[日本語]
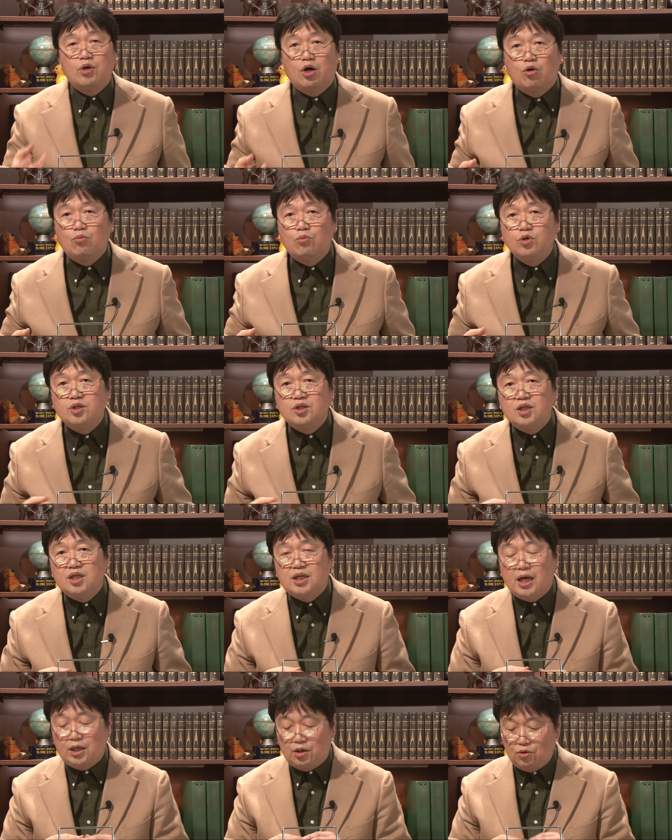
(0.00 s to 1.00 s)
のが思いつき
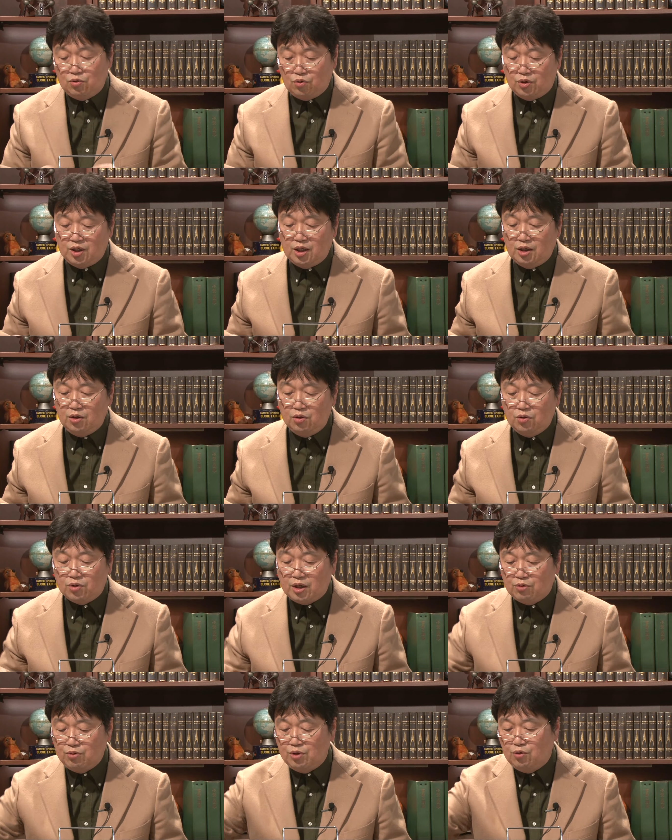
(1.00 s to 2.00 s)
たいという時にどん
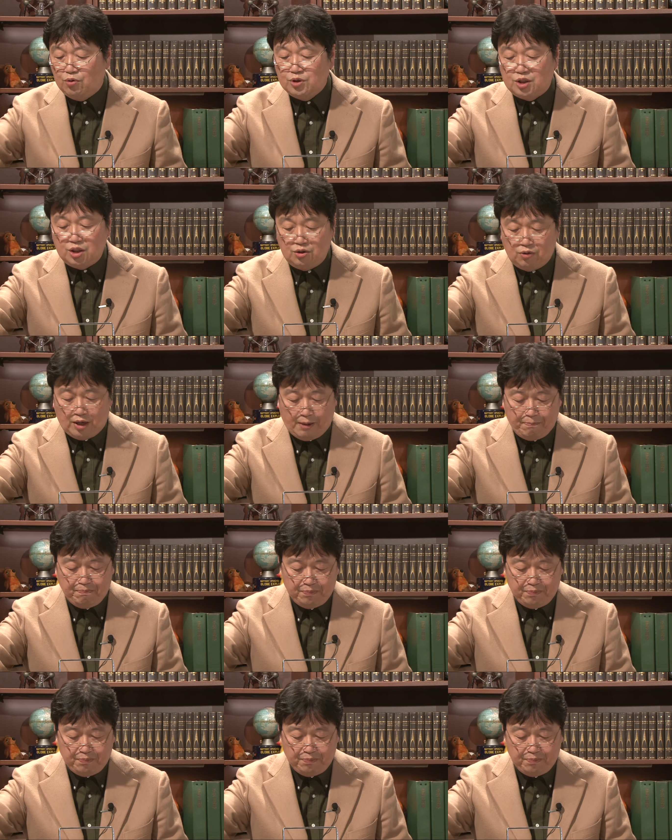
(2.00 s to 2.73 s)
なふうに欲しいのかっ